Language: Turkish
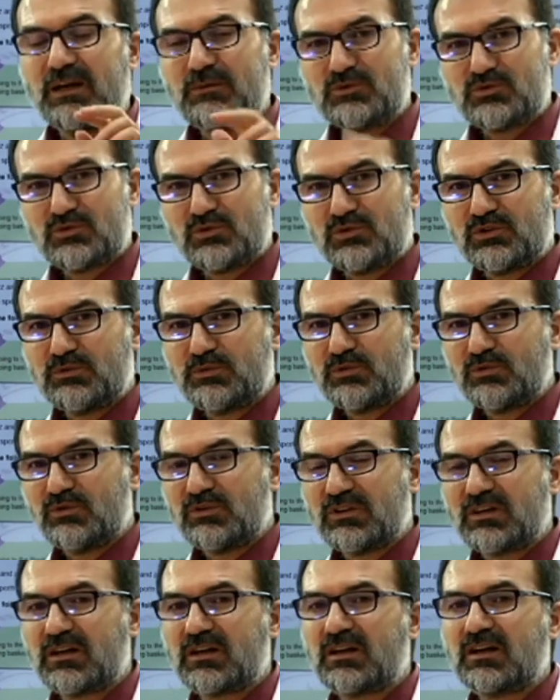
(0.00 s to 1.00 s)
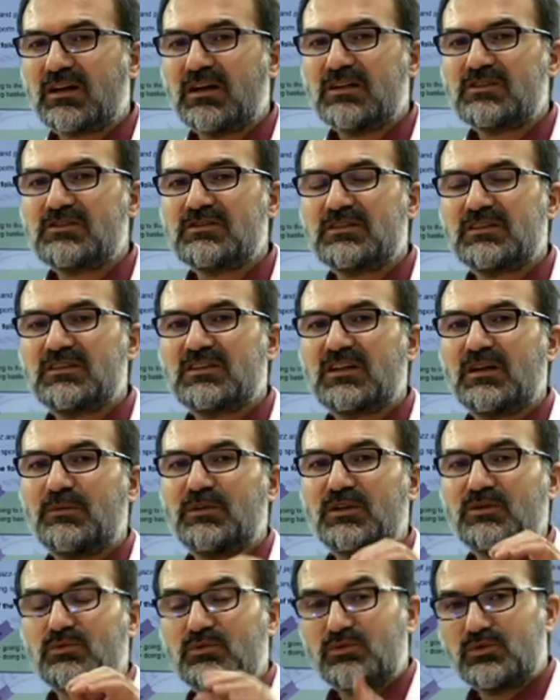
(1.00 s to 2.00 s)
Hem suitable olarak karşınıza
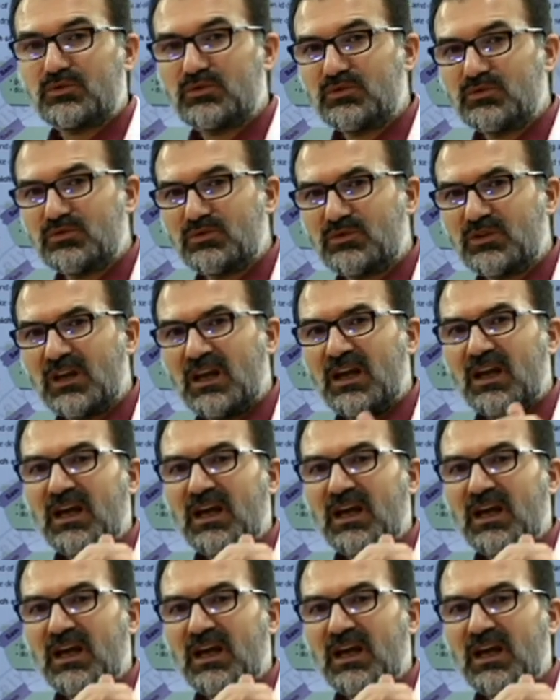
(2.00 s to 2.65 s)
çıkabilir, uygundur.